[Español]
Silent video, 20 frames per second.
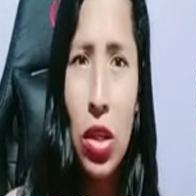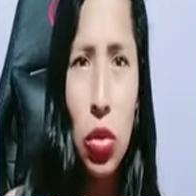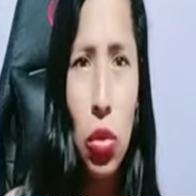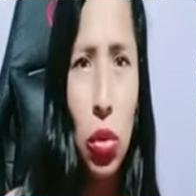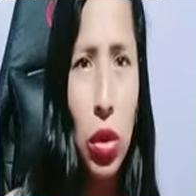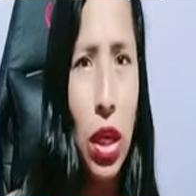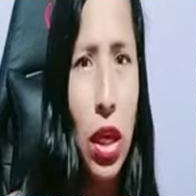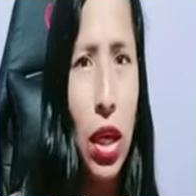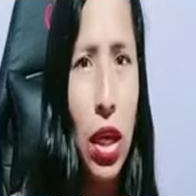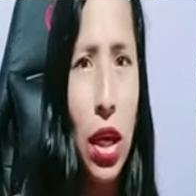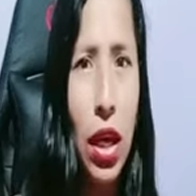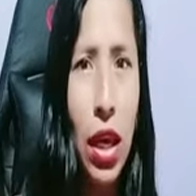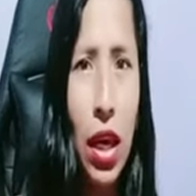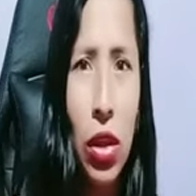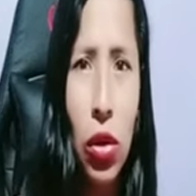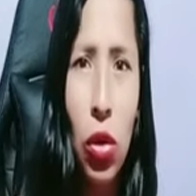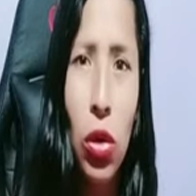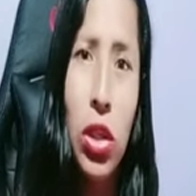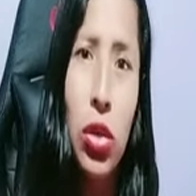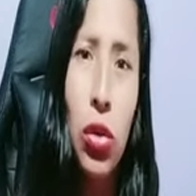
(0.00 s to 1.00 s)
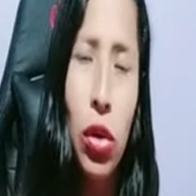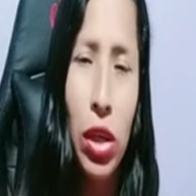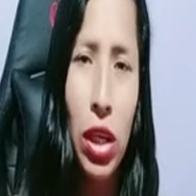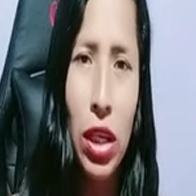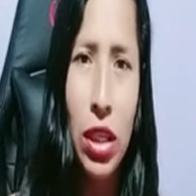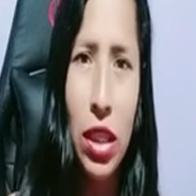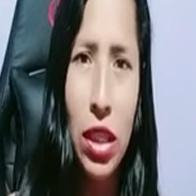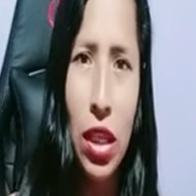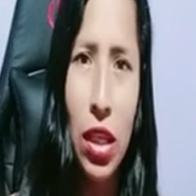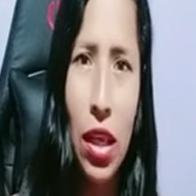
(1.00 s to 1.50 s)
su decreto y su
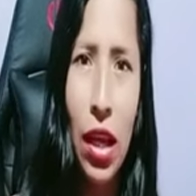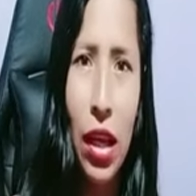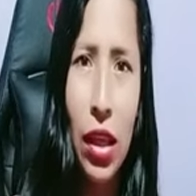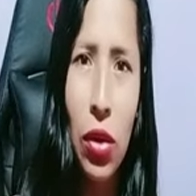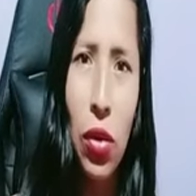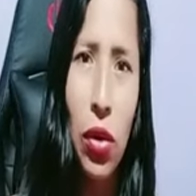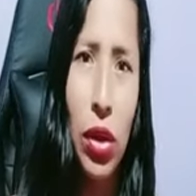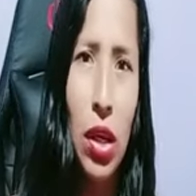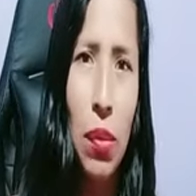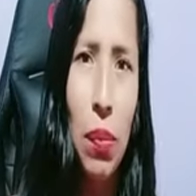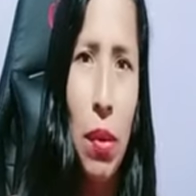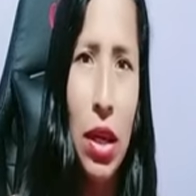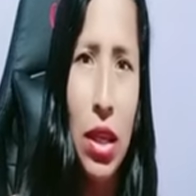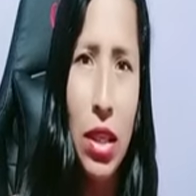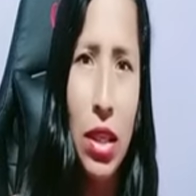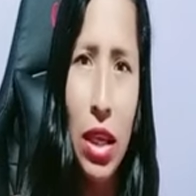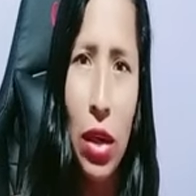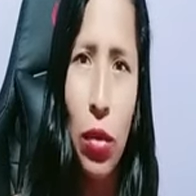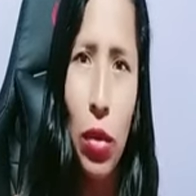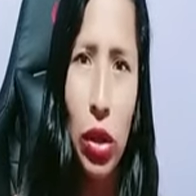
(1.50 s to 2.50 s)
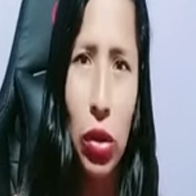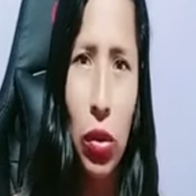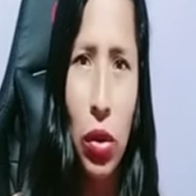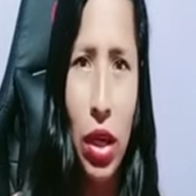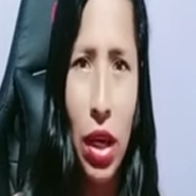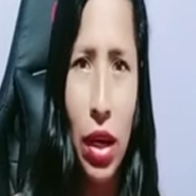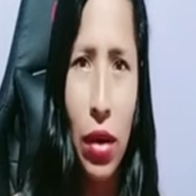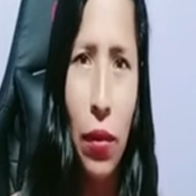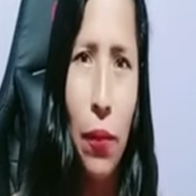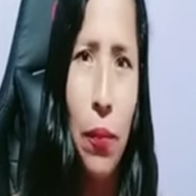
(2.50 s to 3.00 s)
honestidad con el país
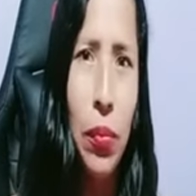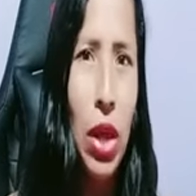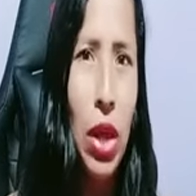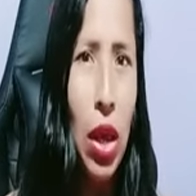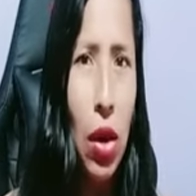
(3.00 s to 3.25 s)
ecuatoriano.